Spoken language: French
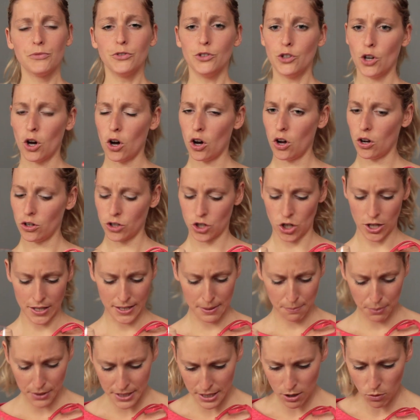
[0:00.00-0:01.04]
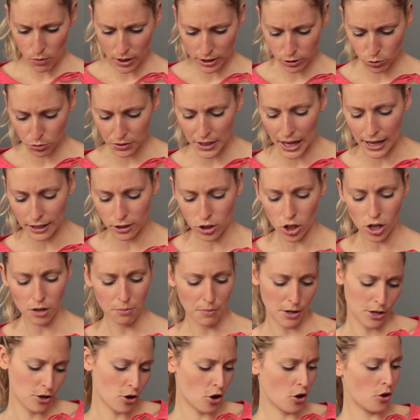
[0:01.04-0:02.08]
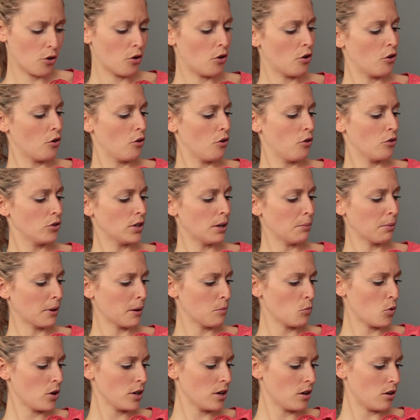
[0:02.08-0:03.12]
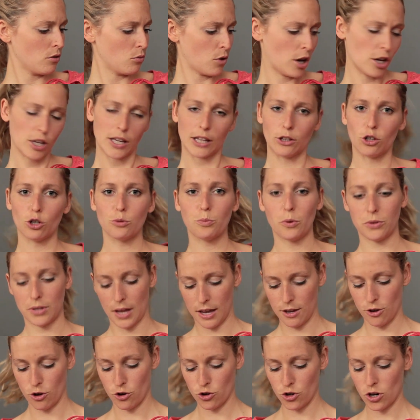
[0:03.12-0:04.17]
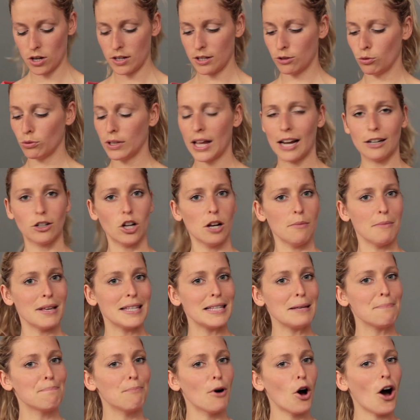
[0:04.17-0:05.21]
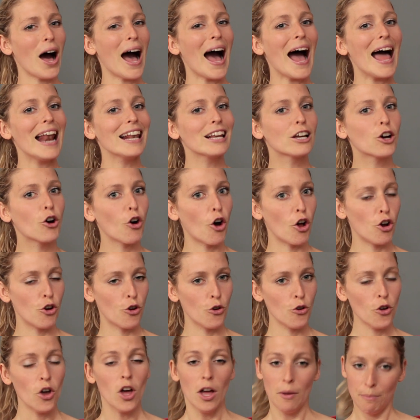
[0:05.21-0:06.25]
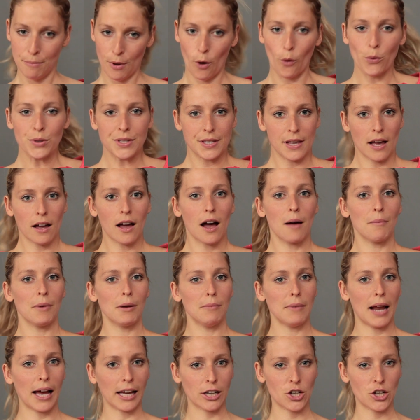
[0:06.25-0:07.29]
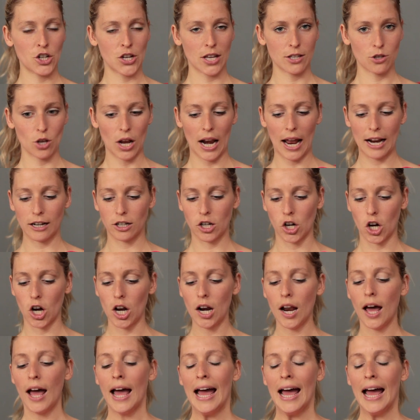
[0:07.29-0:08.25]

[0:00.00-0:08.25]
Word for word: Il y a, je ne sais pas c'est quoi le taux d'alcool, mais il y a un, d'après moi, il y a, ouais, 14 Il y a un joli taux d'alcool, mais c'est pas alcooleux, mais on sent quand même la richesse de l'alcool.